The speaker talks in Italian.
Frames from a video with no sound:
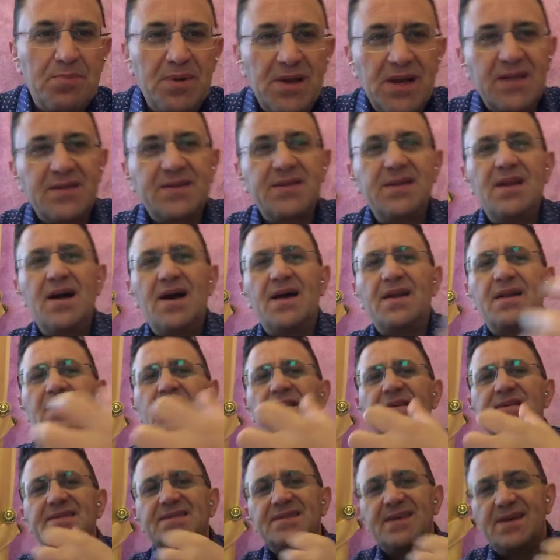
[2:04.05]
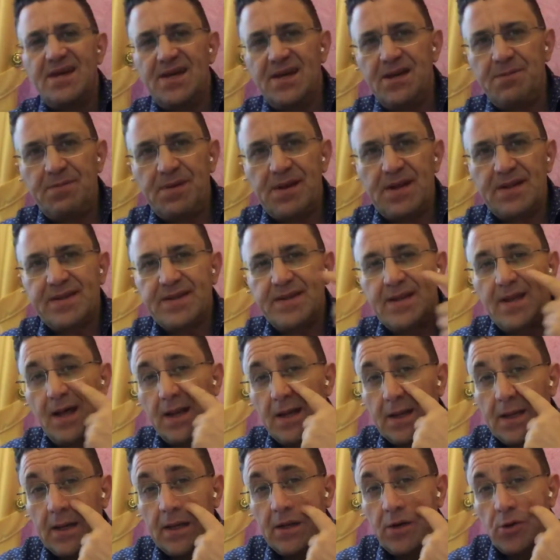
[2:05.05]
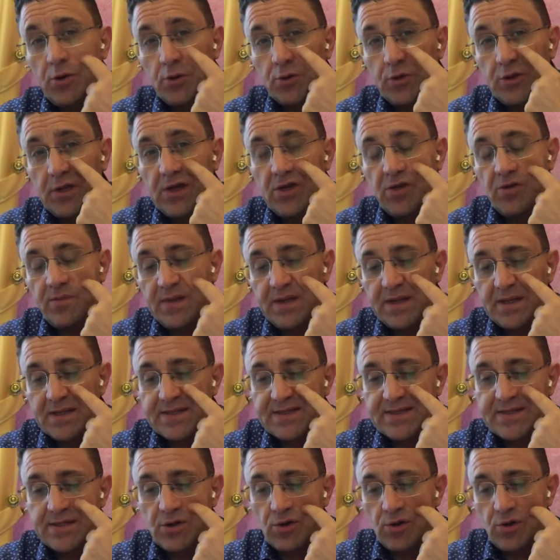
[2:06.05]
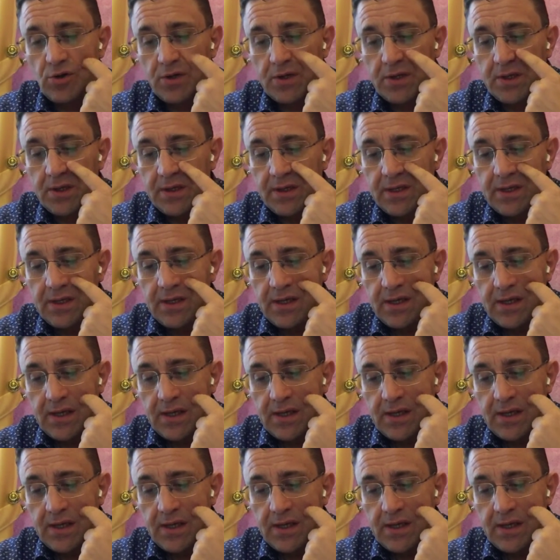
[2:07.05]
per attirarli a sé, per attirarli alle loro denominazioni,